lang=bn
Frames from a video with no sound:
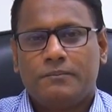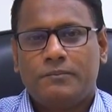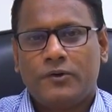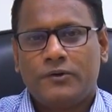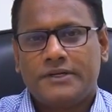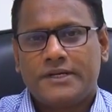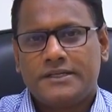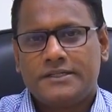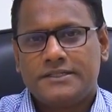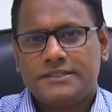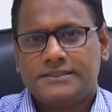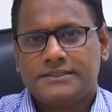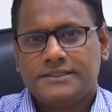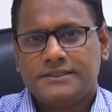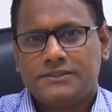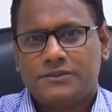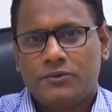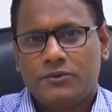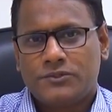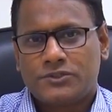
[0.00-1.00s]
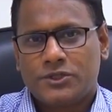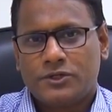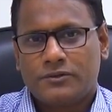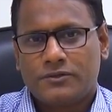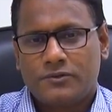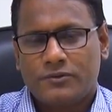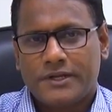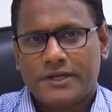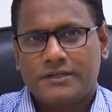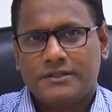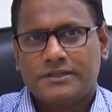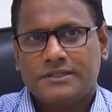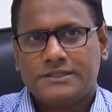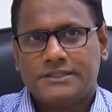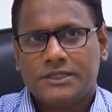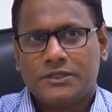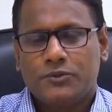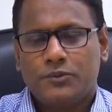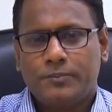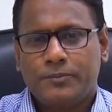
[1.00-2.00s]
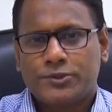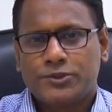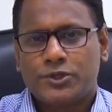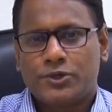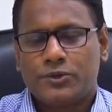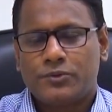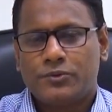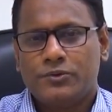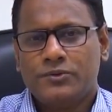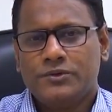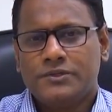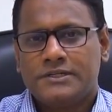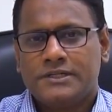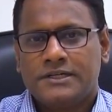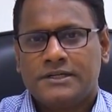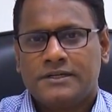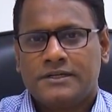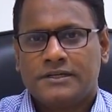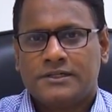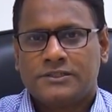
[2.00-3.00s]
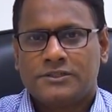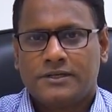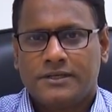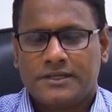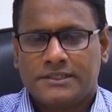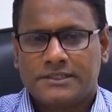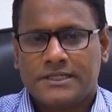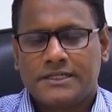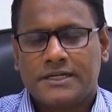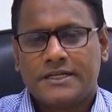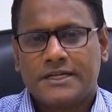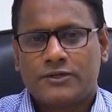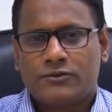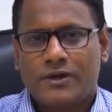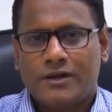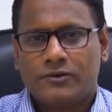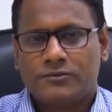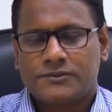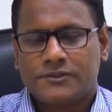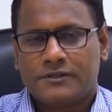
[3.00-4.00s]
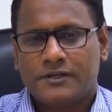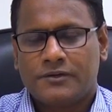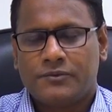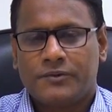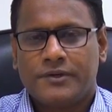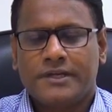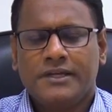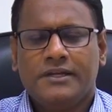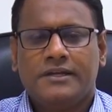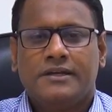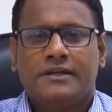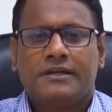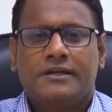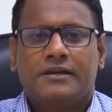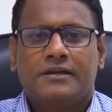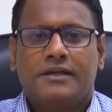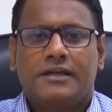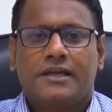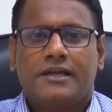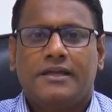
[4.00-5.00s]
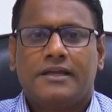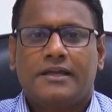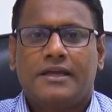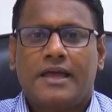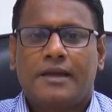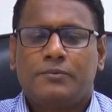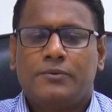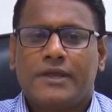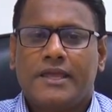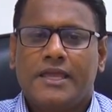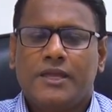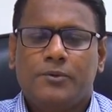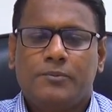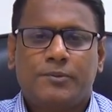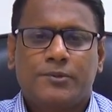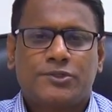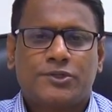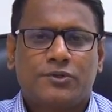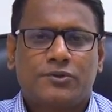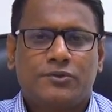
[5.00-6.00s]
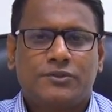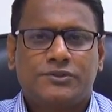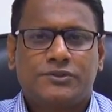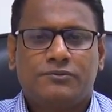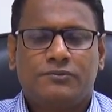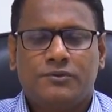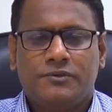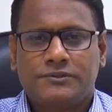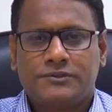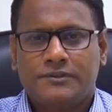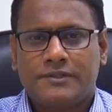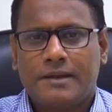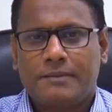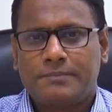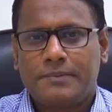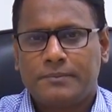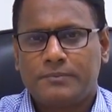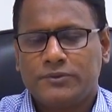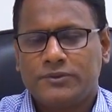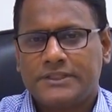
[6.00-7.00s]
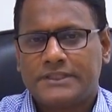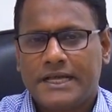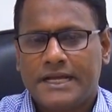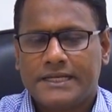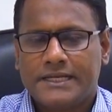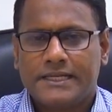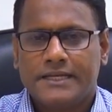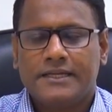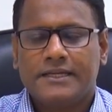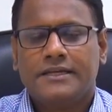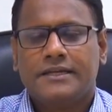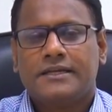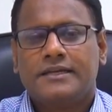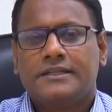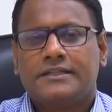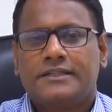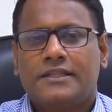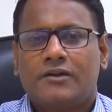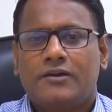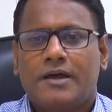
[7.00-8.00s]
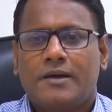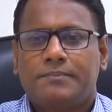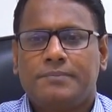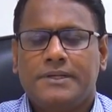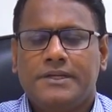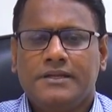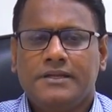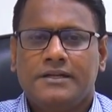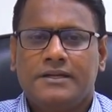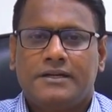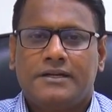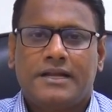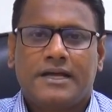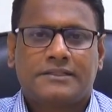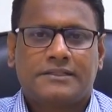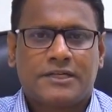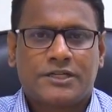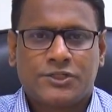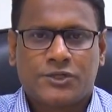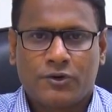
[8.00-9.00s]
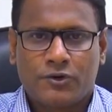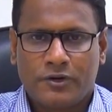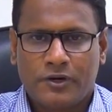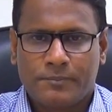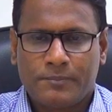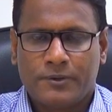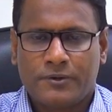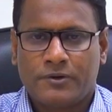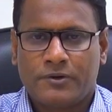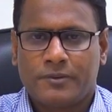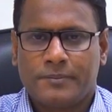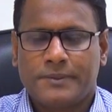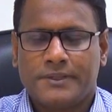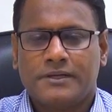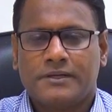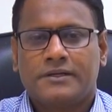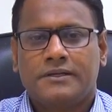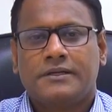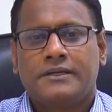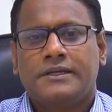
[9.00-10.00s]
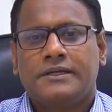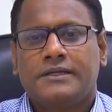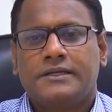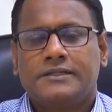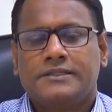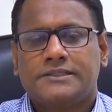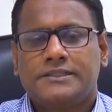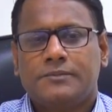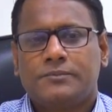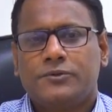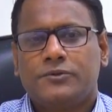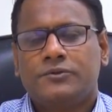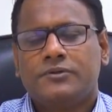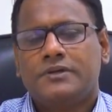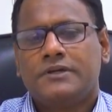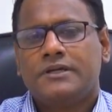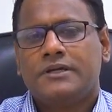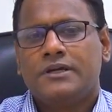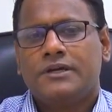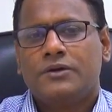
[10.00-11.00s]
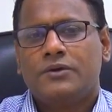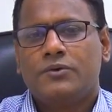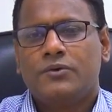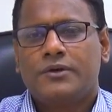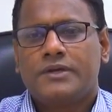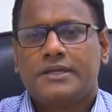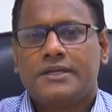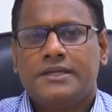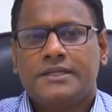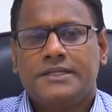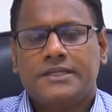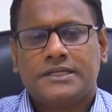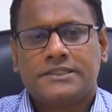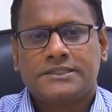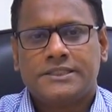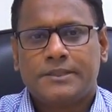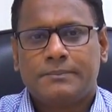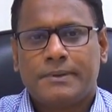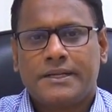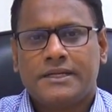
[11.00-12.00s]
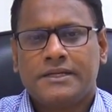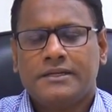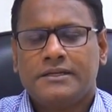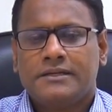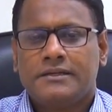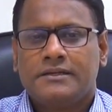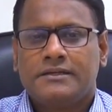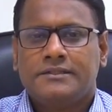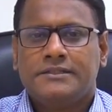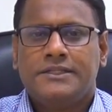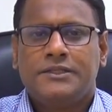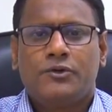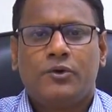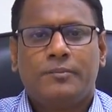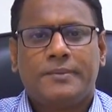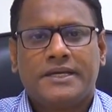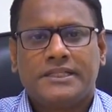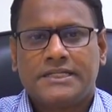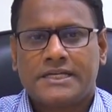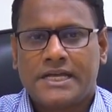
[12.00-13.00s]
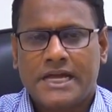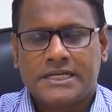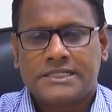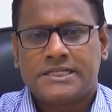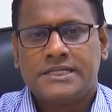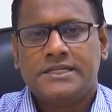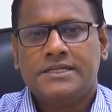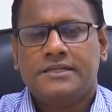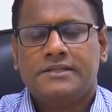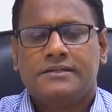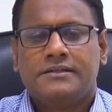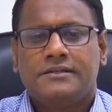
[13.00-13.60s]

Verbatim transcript: ব্রনকাইটিস রোগ রোগের যে উপসর্গ সেটা নিয়ে একটু আলোচনা করি এবং এই উপসর্গগুলো যদি আপনার মধ্যে থাকে তাহলে আপনি ডাক্তারের শরণাপন্ন হবেন যেমন রোগে কী নিয়ে আসতে পারে দীর্ঘমেয়াদী কাশি